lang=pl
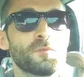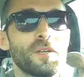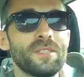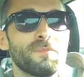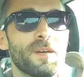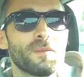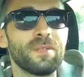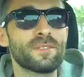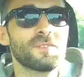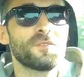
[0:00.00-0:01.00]
słuchajcie, z małych
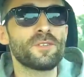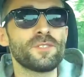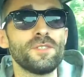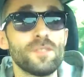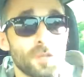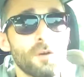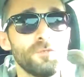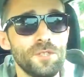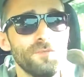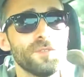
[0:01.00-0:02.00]
miejscowości
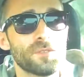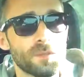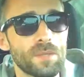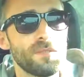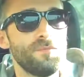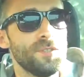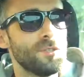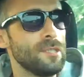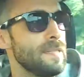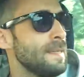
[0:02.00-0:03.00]
są dziwni, są specyficzni